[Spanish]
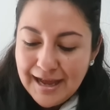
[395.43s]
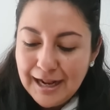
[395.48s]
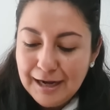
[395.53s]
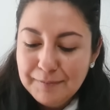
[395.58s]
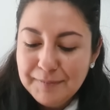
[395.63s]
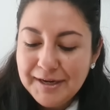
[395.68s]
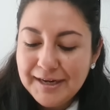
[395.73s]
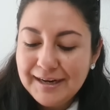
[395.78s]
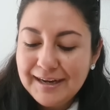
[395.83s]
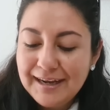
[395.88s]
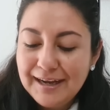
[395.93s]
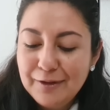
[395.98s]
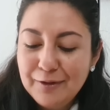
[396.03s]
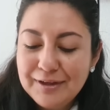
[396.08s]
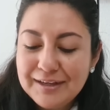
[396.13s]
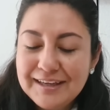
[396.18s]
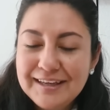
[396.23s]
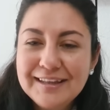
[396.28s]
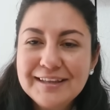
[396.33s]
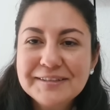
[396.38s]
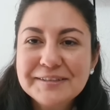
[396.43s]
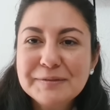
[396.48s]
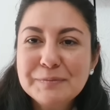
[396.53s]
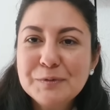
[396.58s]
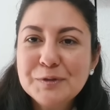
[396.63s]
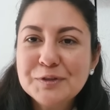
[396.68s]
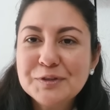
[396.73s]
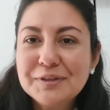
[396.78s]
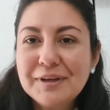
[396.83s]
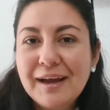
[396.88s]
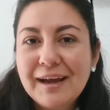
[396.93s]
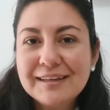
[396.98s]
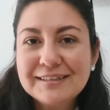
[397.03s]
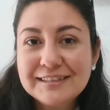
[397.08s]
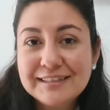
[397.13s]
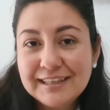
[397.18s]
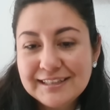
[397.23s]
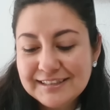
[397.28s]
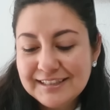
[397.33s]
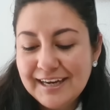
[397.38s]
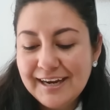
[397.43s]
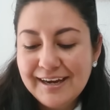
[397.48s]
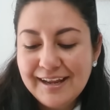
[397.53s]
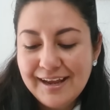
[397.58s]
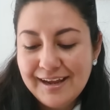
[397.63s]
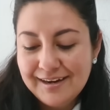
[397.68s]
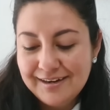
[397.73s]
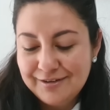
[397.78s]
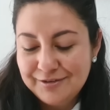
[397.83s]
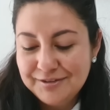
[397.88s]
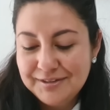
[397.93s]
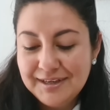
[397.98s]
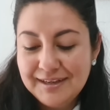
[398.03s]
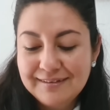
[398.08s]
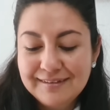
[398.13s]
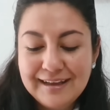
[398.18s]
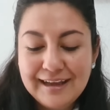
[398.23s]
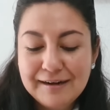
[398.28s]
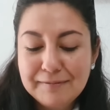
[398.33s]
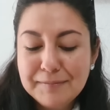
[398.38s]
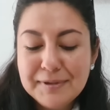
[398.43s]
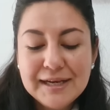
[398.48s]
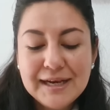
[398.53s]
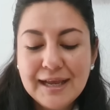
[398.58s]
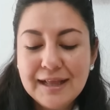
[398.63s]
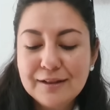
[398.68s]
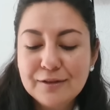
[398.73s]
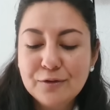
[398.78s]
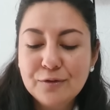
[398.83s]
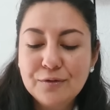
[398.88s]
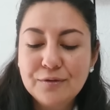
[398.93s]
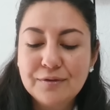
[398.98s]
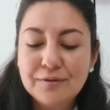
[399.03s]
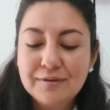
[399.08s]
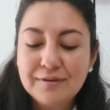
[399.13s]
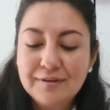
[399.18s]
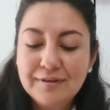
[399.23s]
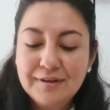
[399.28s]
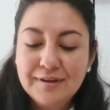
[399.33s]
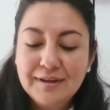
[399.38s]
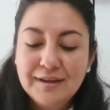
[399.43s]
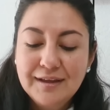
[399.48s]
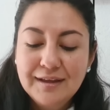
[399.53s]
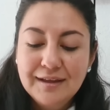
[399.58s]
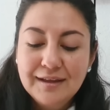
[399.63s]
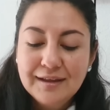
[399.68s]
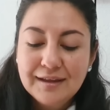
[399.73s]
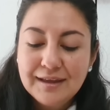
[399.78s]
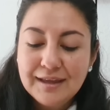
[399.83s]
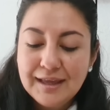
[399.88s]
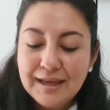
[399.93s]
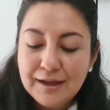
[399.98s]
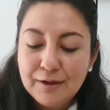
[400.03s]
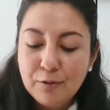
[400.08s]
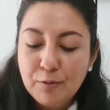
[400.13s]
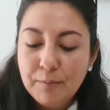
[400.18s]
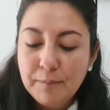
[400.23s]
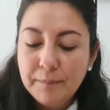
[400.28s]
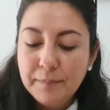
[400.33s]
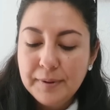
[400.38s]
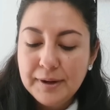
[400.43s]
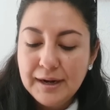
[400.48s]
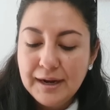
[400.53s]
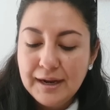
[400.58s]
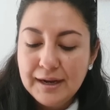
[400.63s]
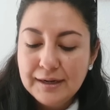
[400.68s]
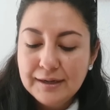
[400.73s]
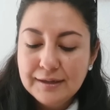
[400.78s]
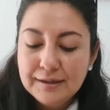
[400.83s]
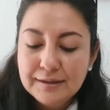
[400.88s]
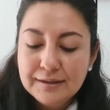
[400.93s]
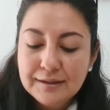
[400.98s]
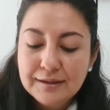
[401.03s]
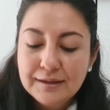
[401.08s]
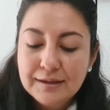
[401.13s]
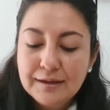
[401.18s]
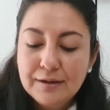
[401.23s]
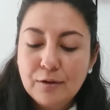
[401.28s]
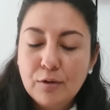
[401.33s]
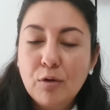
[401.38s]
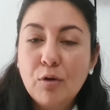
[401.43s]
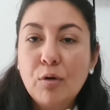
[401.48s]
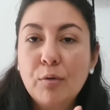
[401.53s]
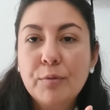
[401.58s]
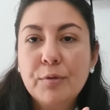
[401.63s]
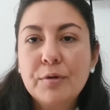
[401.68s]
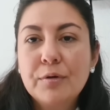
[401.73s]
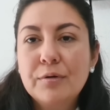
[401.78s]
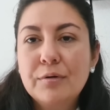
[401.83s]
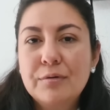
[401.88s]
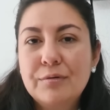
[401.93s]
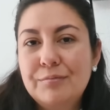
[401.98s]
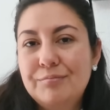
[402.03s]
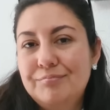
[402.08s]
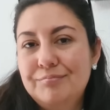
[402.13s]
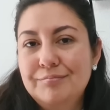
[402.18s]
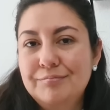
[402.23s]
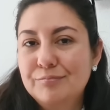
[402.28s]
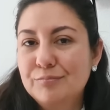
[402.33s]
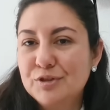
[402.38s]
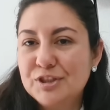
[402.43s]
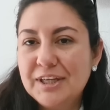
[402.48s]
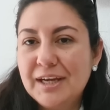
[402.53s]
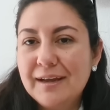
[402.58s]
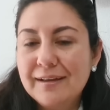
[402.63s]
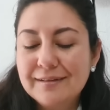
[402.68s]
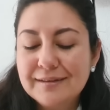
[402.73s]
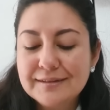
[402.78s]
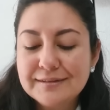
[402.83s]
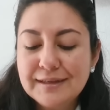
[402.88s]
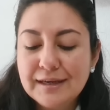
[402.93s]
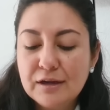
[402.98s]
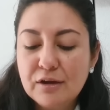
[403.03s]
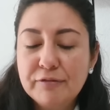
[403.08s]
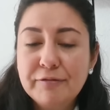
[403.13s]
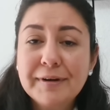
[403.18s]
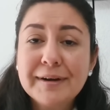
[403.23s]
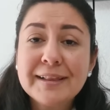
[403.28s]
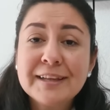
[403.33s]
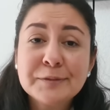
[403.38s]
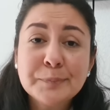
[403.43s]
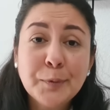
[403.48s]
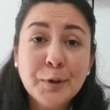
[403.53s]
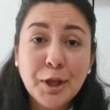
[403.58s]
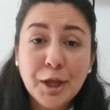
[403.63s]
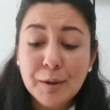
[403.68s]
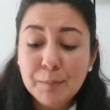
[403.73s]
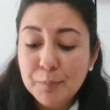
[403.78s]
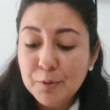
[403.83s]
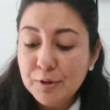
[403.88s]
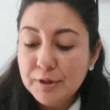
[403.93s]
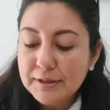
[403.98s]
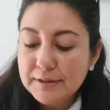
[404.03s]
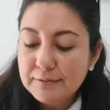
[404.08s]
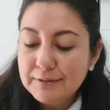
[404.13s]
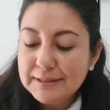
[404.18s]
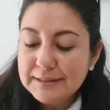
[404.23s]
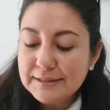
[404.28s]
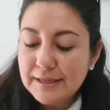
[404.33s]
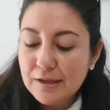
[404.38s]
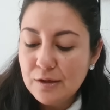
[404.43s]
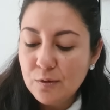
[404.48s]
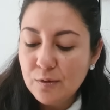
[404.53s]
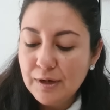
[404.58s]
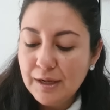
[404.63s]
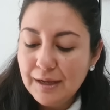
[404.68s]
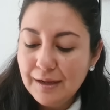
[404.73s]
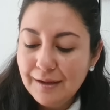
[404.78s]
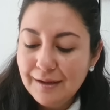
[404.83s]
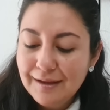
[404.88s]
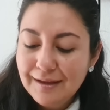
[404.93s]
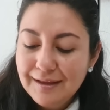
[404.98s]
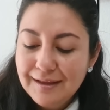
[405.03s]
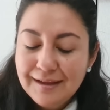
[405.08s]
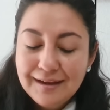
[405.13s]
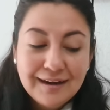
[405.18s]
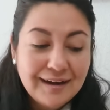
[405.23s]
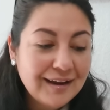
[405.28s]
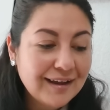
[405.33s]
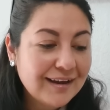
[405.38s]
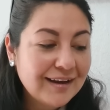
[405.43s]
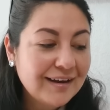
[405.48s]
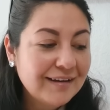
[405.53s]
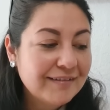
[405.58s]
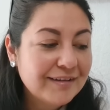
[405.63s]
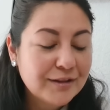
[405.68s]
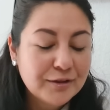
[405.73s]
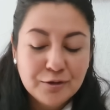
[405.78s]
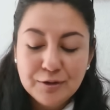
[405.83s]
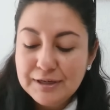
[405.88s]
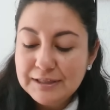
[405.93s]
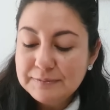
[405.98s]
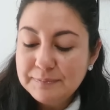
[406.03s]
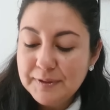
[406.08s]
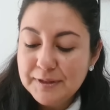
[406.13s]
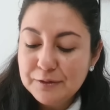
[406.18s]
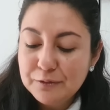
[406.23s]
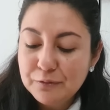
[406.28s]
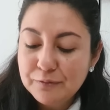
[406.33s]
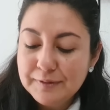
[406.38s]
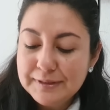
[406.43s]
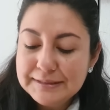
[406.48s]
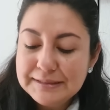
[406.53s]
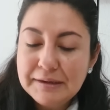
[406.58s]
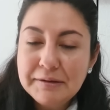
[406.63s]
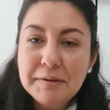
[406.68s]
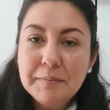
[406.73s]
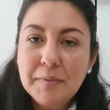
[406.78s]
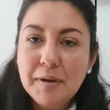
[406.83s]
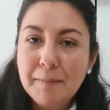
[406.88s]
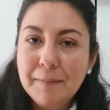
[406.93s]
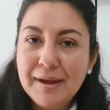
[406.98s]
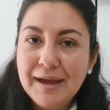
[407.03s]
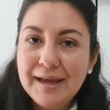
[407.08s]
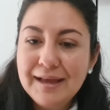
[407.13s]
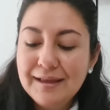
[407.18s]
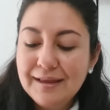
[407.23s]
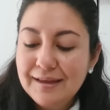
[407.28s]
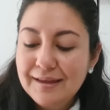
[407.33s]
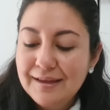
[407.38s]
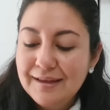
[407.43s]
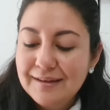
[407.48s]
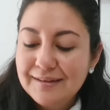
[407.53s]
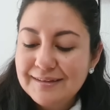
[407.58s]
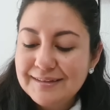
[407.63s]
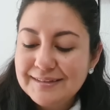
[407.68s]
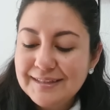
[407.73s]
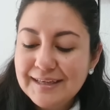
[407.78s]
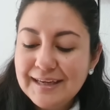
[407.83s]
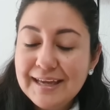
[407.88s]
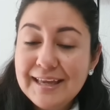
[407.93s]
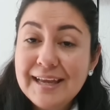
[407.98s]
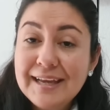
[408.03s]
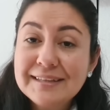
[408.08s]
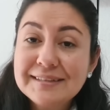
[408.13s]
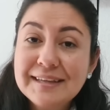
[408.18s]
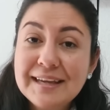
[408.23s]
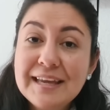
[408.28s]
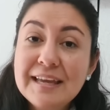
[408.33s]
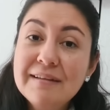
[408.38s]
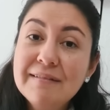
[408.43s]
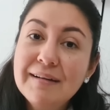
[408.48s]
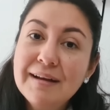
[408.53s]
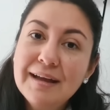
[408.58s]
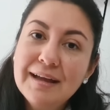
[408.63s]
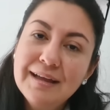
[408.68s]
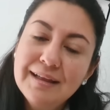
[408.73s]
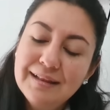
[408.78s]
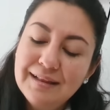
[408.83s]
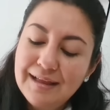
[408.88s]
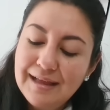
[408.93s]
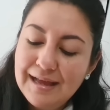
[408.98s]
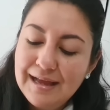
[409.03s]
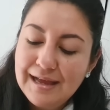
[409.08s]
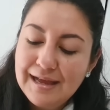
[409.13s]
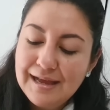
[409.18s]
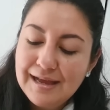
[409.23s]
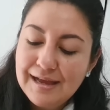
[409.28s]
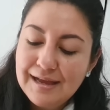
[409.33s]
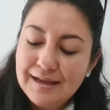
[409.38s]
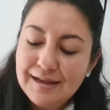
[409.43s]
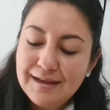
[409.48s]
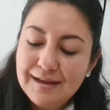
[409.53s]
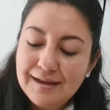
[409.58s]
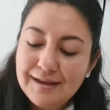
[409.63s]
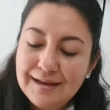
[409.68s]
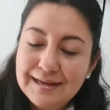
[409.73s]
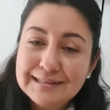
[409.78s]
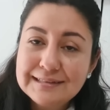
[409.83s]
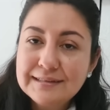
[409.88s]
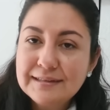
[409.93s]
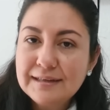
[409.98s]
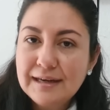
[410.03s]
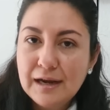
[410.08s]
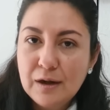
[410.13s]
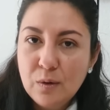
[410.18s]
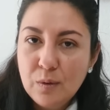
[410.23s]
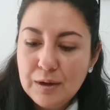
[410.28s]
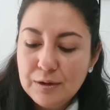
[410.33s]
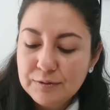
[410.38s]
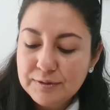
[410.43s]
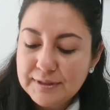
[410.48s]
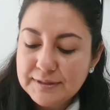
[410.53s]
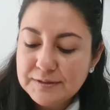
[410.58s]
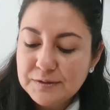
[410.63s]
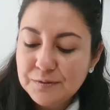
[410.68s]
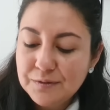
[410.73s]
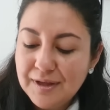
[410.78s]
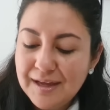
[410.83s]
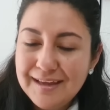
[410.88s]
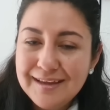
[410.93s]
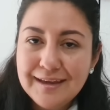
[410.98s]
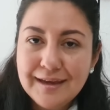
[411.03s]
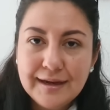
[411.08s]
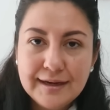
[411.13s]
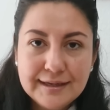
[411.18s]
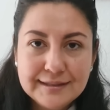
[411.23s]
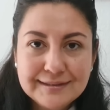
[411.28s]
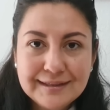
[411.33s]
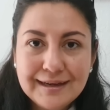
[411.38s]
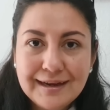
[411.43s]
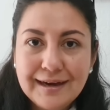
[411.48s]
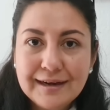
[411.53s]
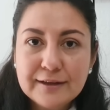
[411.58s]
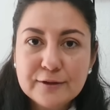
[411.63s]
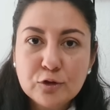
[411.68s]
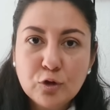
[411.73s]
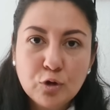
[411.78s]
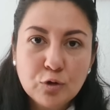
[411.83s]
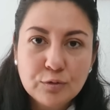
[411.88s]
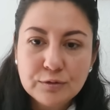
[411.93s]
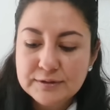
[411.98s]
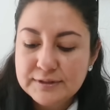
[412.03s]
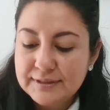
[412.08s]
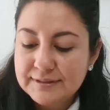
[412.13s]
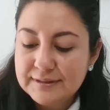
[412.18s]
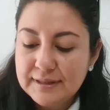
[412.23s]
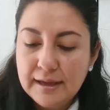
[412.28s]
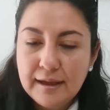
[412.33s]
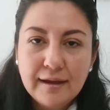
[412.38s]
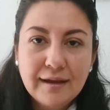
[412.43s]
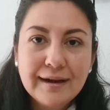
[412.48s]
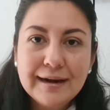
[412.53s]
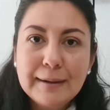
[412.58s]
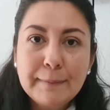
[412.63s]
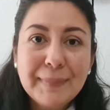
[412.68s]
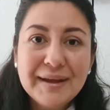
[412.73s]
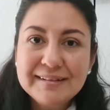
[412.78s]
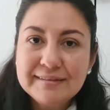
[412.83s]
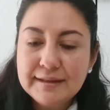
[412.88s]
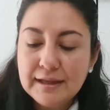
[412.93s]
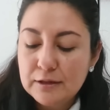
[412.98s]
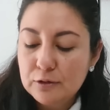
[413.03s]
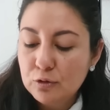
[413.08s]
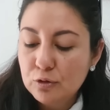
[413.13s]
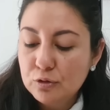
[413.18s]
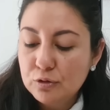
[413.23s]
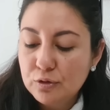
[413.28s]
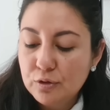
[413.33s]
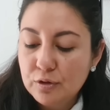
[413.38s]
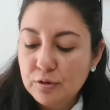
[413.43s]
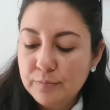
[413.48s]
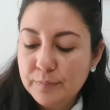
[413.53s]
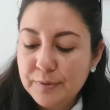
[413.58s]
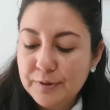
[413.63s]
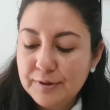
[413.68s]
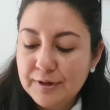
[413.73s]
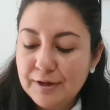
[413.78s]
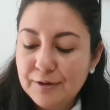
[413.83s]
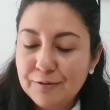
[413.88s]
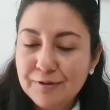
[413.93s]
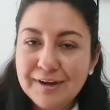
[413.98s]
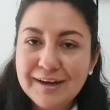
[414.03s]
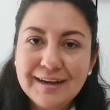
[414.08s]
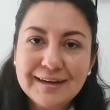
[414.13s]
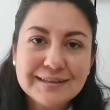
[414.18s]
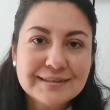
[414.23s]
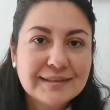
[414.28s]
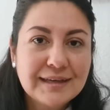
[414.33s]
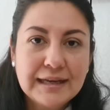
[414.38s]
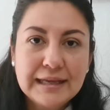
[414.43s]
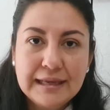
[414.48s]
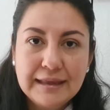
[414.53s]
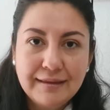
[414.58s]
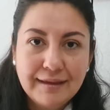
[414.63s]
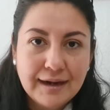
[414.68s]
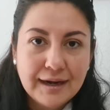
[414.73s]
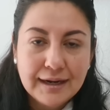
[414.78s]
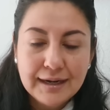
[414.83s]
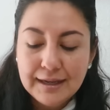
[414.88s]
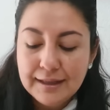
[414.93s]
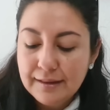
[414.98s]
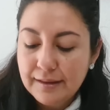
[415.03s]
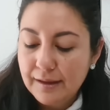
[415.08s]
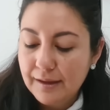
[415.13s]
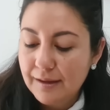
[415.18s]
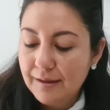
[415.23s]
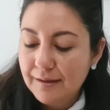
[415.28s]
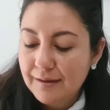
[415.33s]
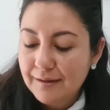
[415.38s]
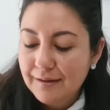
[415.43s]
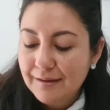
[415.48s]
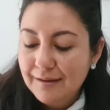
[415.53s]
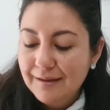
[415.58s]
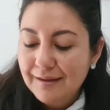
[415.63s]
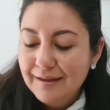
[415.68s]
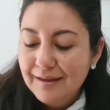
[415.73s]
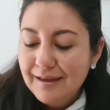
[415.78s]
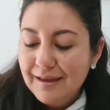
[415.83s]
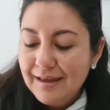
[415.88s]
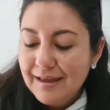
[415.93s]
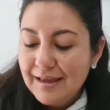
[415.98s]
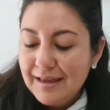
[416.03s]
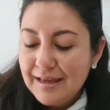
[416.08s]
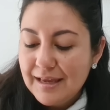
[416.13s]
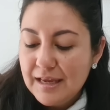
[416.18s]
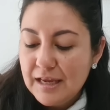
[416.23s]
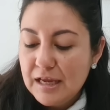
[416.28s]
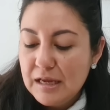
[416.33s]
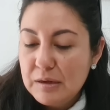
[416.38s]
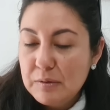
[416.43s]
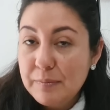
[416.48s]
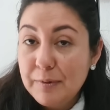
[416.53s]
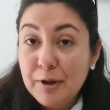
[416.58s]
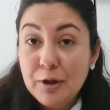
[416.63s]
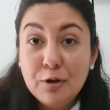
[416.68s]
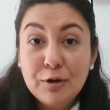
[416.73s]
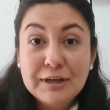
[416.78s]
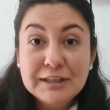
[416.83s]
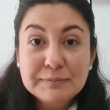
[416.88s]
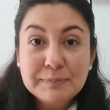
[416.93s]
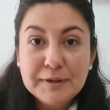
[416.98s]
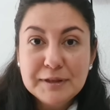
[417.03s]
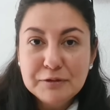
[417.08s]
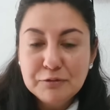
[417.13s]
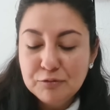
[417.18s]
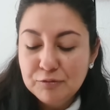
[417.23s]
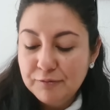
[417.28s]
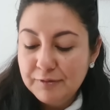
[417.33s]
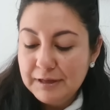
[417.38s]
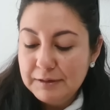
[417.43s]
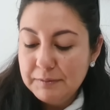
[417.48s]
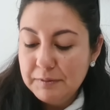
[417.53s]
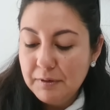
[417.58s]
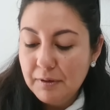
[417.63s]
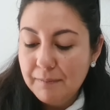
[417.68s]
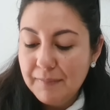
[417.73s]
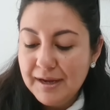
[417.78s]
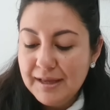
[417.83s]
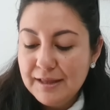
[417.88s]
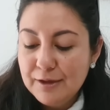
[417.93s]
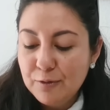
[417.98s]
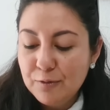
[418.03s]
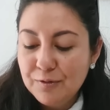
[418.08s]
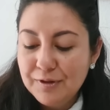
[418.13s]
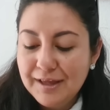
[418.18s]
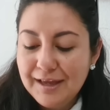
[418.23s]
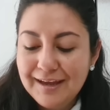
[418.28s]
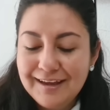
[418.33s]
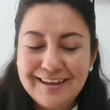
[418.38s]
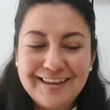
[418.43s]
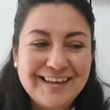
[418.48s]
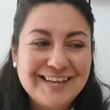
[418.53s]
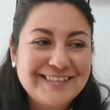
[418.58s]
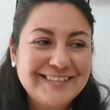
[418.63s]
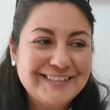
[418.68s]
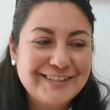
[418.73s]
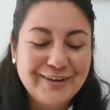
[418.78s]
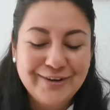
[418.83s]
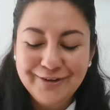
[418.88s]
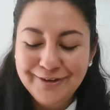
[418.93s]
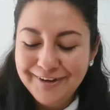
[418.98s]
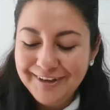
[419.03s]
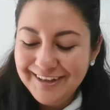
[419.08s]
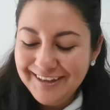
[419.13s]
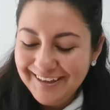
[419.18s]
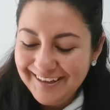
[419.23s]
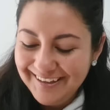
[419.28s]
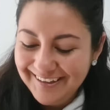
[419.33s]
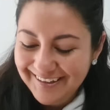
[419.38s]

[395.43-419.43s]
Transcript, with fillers: al mercado, aquí decimos a chacharear, pues, andar mirando qué comprar. Obvio, mucha gente saca ofertas. Por ejemplo, ahorita una señora, la que le vendió las pantuflas a mi mamá, dice que ya se iba a, asignarlo a otra ciudad, y que quería sacar todo. O sea, estaba rematando todo porque no quería que se le quedara nada. Y veo las pantuflas de mi mamá y dijo, de aquí soy.